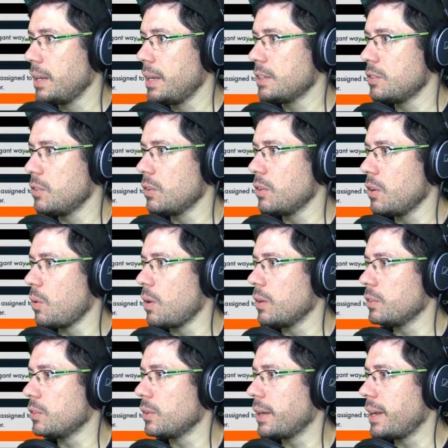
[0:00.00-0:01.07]
Is
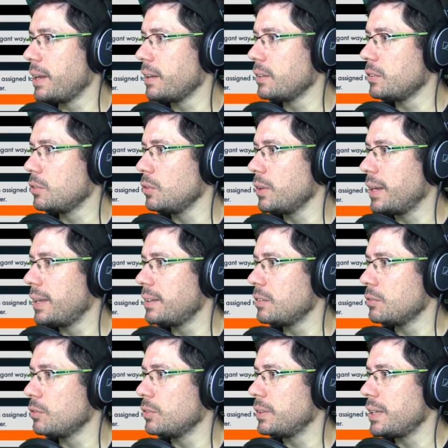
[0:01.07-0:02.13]
no to get to, get
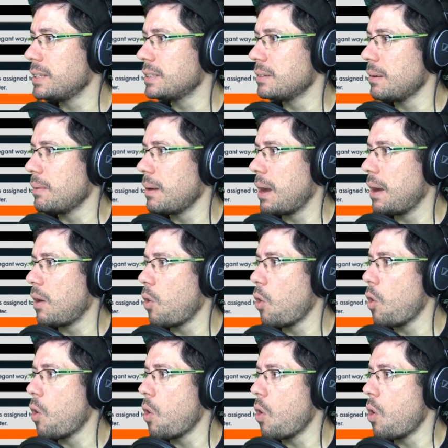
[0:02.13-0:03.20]
to taste... Ah,
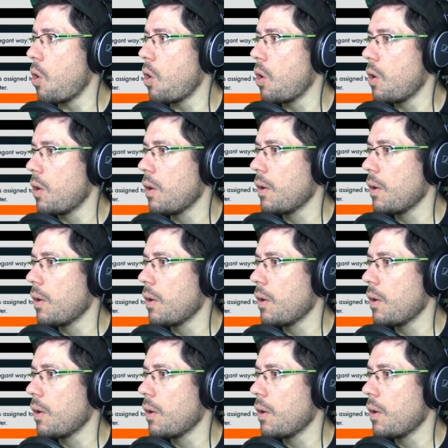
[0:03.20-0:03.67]
¡Oh!